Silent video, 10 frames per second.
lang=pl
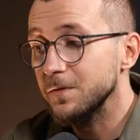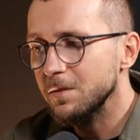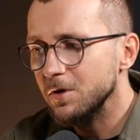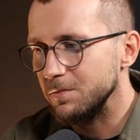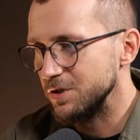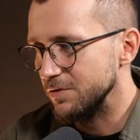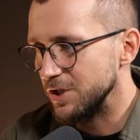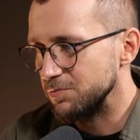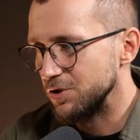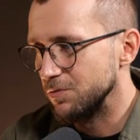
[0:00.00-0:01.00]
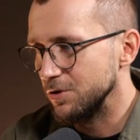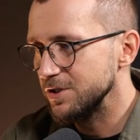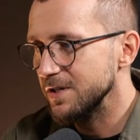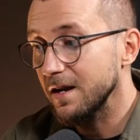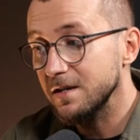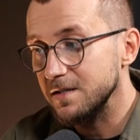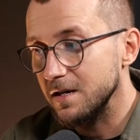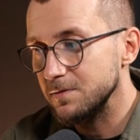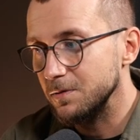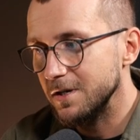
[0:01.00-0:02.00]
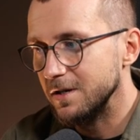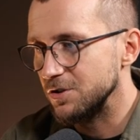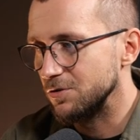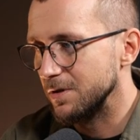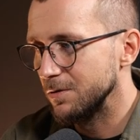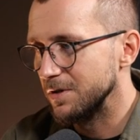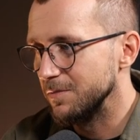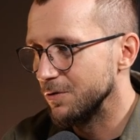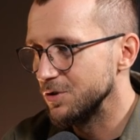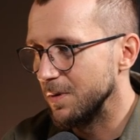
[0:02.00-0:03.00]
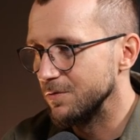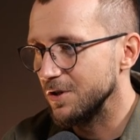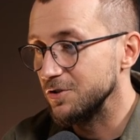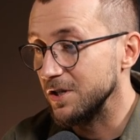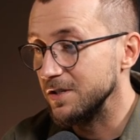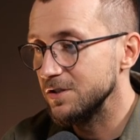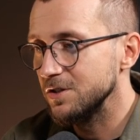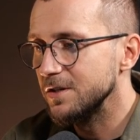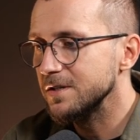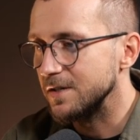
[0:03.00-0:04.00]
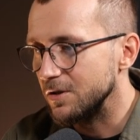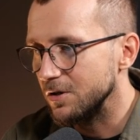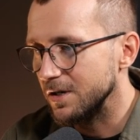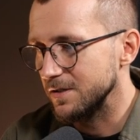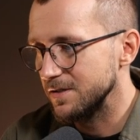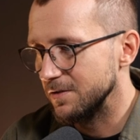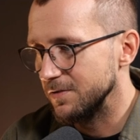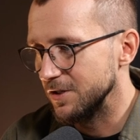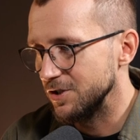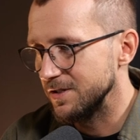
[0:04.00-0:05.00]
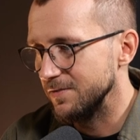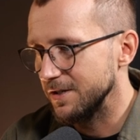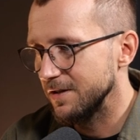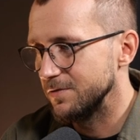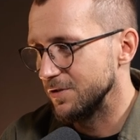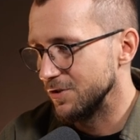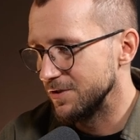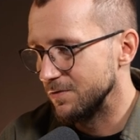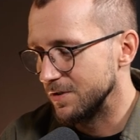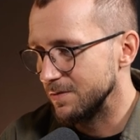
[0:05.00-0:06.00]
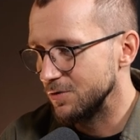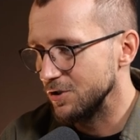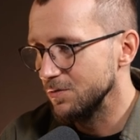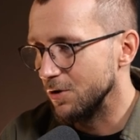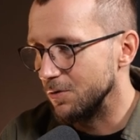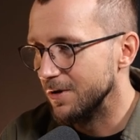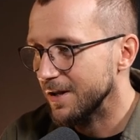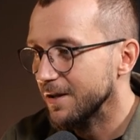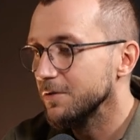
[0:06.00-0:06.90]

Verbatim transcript: Nie mogę przewidzieć przyszłości, ale mhm. znalazłem kilka źródeł, które mogą ci pomóc ocenić ryzyko katastrofy na rzece Warta w 2023 roku.